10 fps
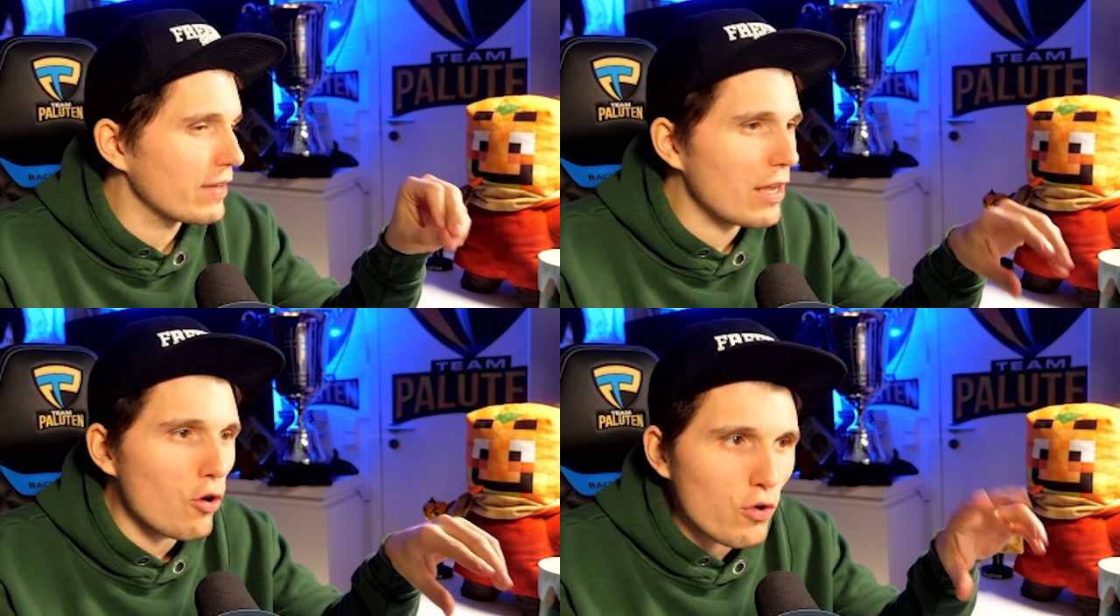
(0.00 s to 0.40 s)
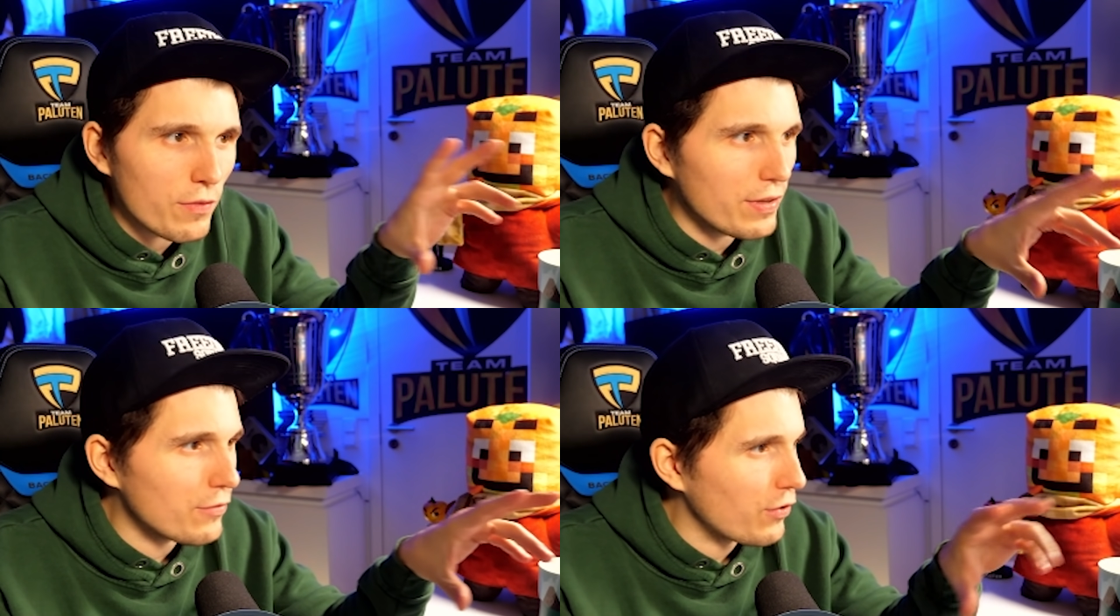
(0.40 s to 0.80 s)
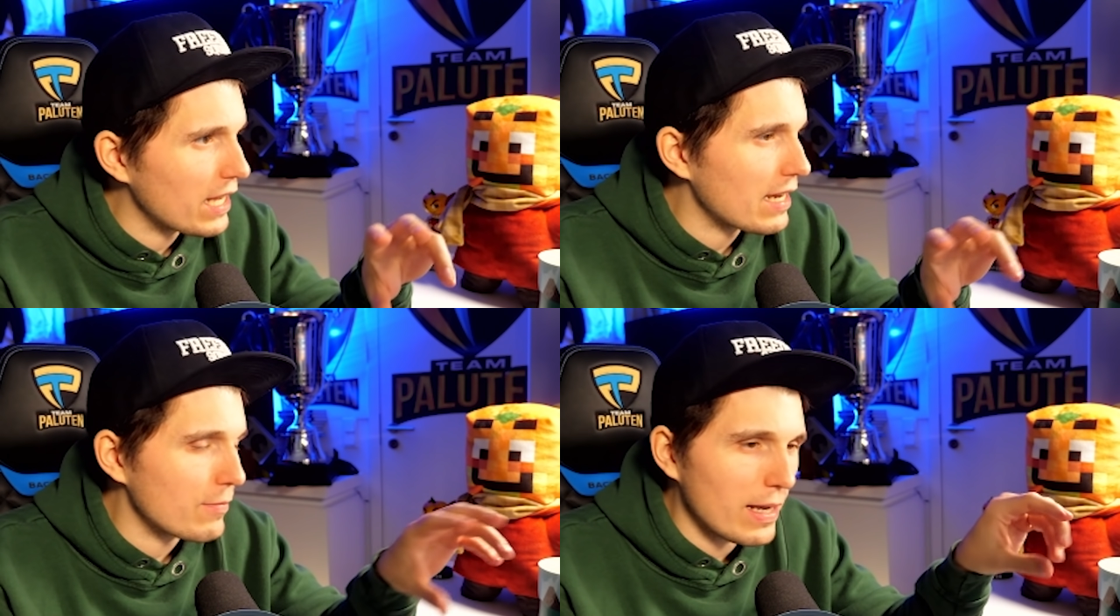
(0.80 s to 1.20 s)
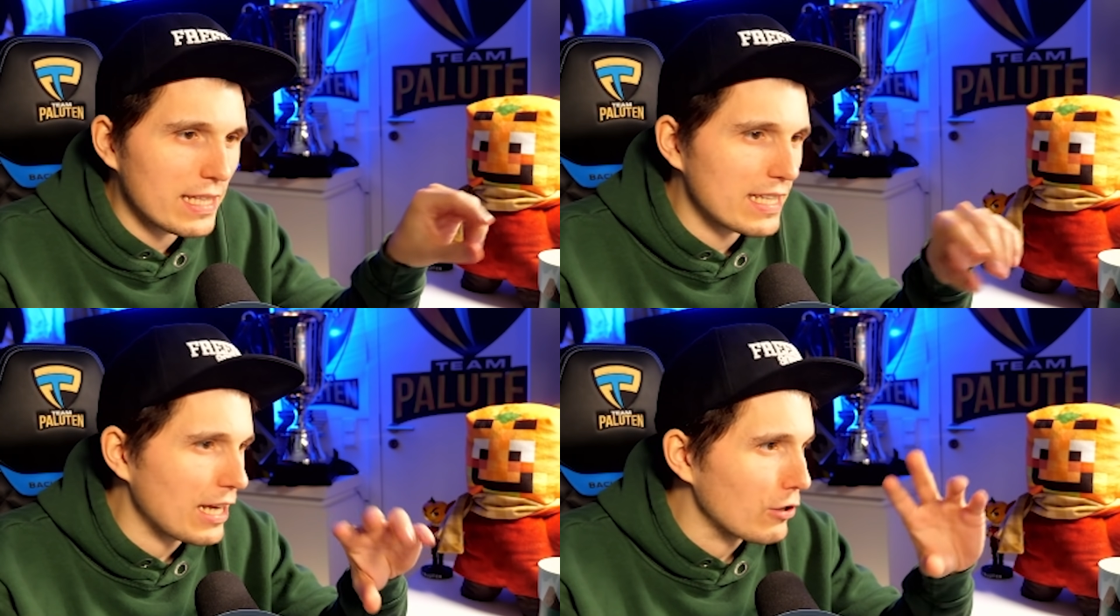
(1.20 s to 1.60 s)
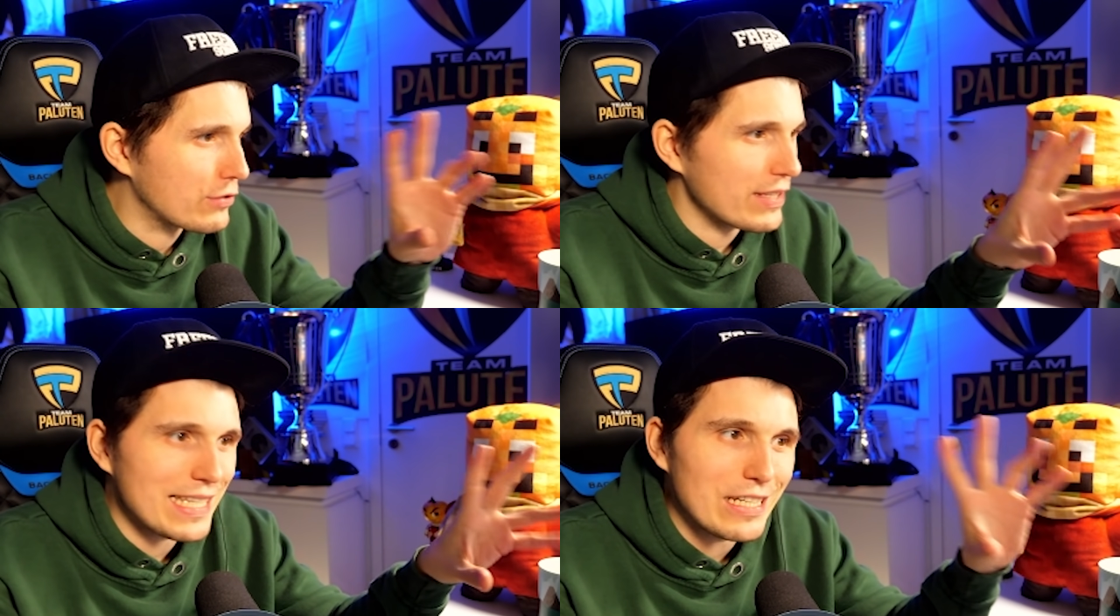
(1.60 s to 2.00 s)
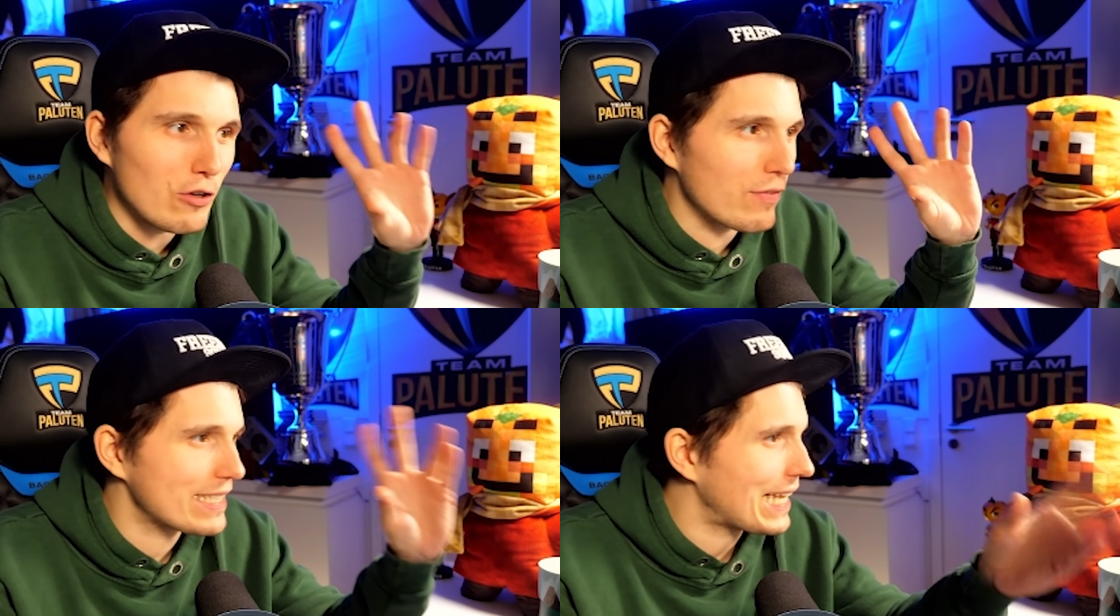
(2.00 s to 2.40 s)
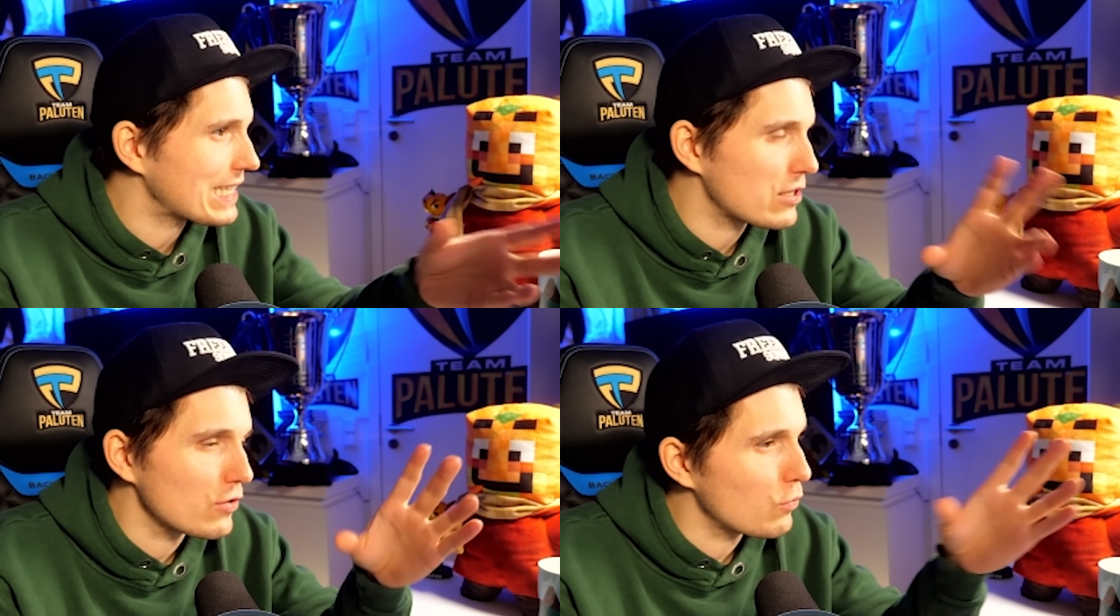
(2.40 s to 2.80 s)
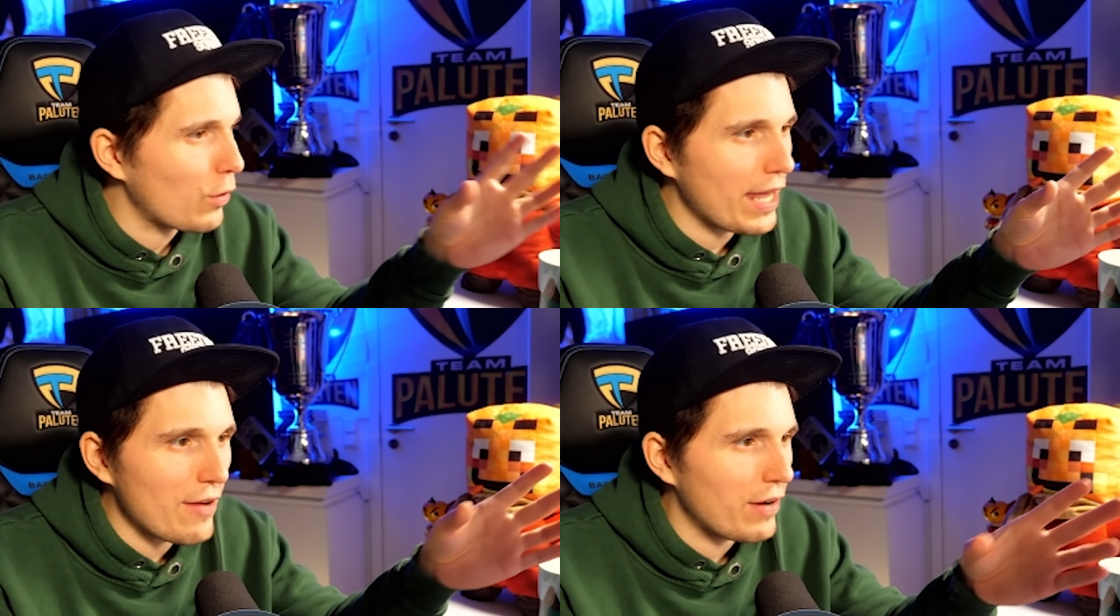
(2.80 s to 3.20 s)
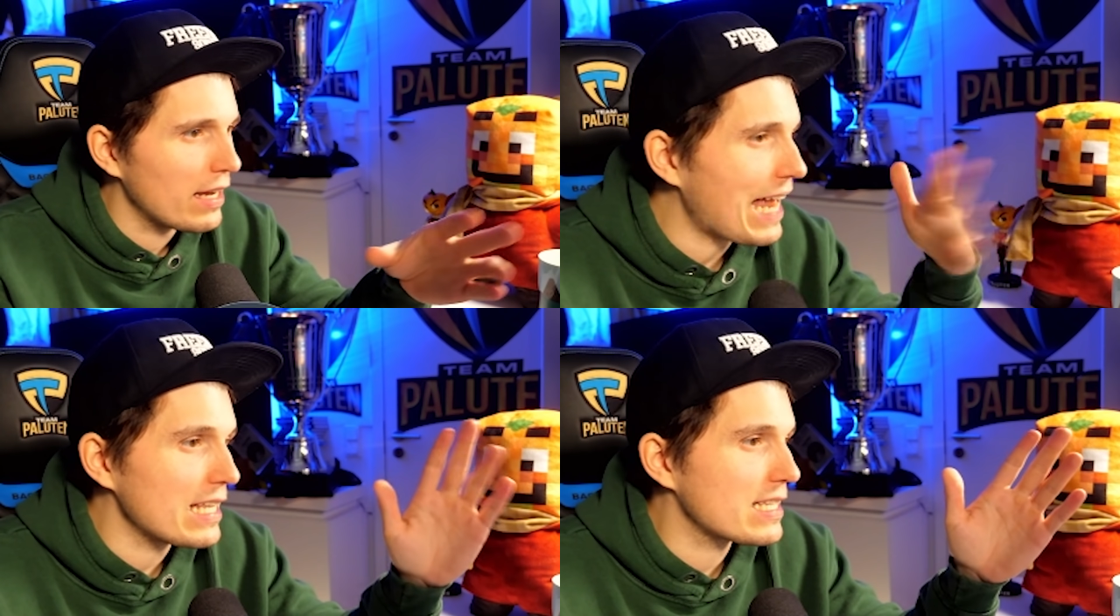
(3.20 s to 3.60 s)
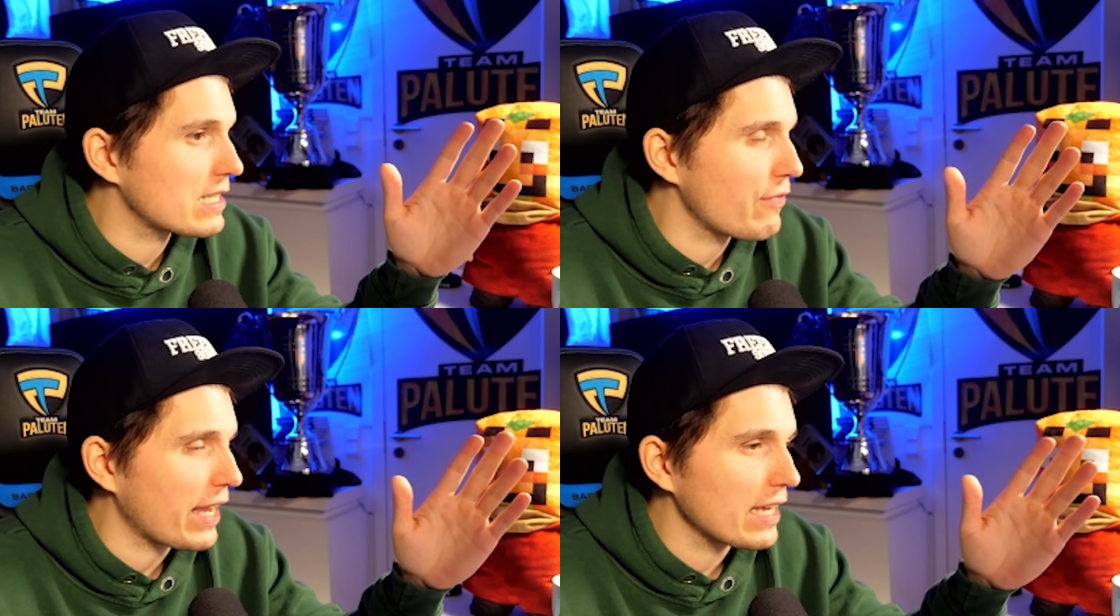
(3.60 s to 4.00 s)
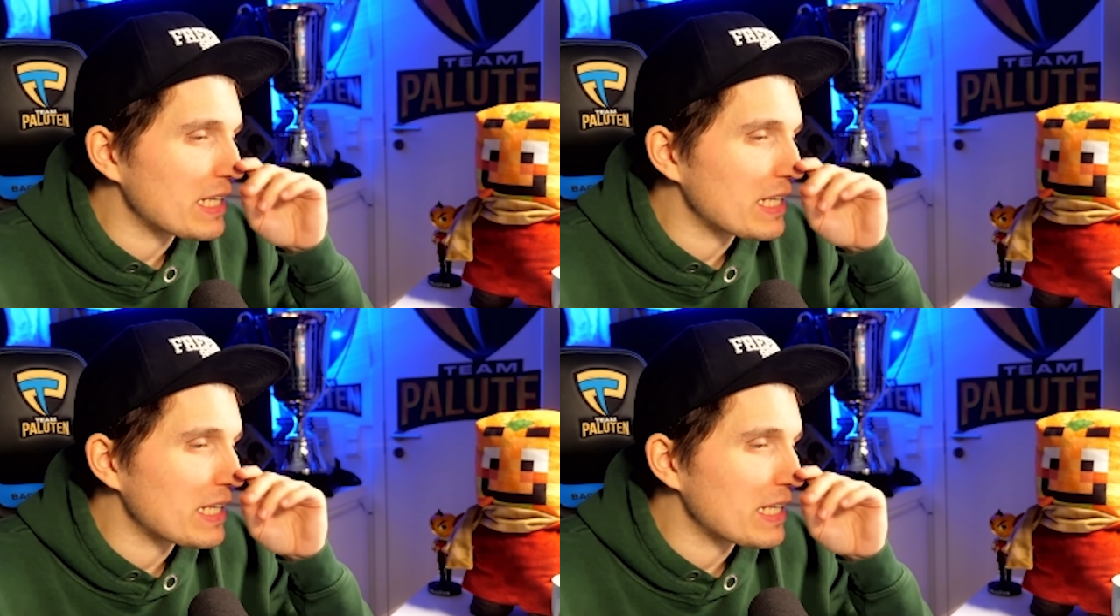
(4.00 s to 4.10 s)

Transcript: Wenn er irgendwie einen Fehler gemacht hätte, aus Versehen irgendwas anzünden, whatever, alles ist weg.